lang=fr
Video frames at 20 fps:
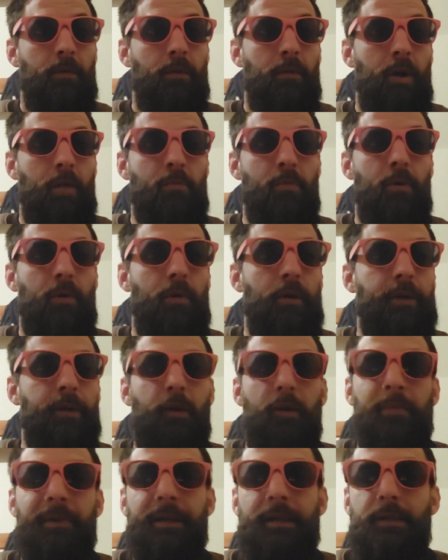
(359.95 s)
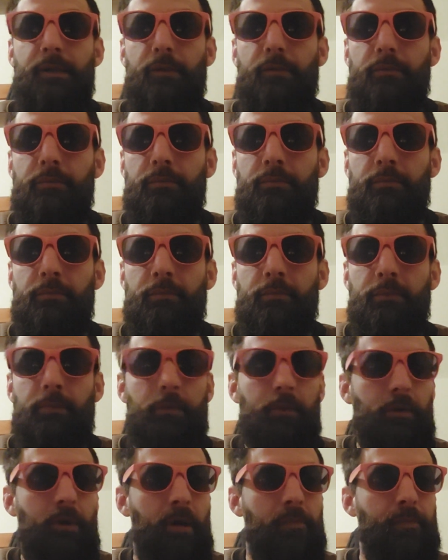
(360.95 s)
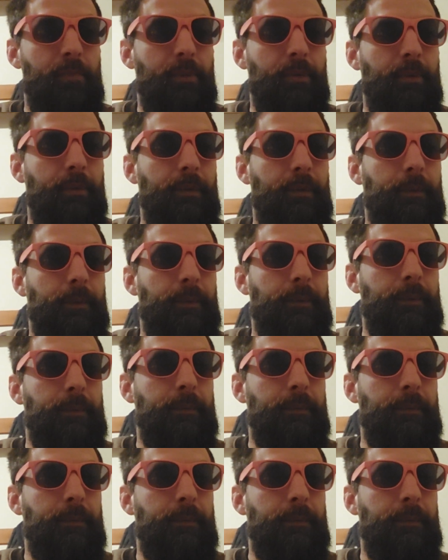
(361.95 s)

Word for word: comme euh, être en prison, comme euh,